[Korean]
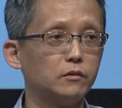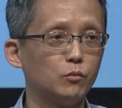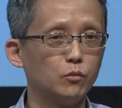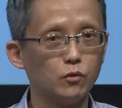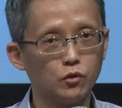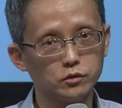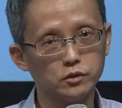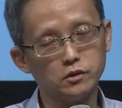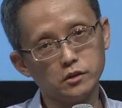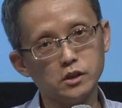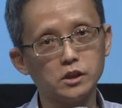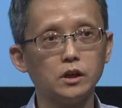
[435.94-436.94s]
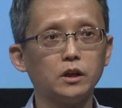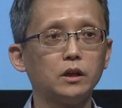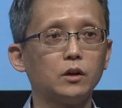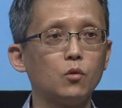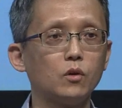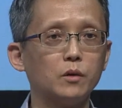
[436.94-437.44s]
뭐
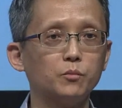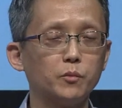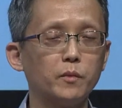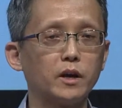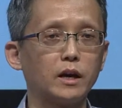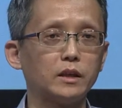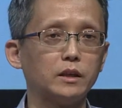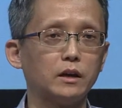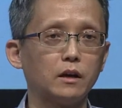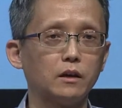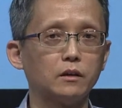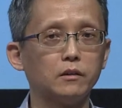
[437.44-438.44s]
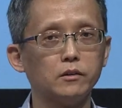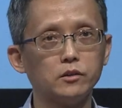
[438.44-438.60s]
실제 공간뿐만 아니라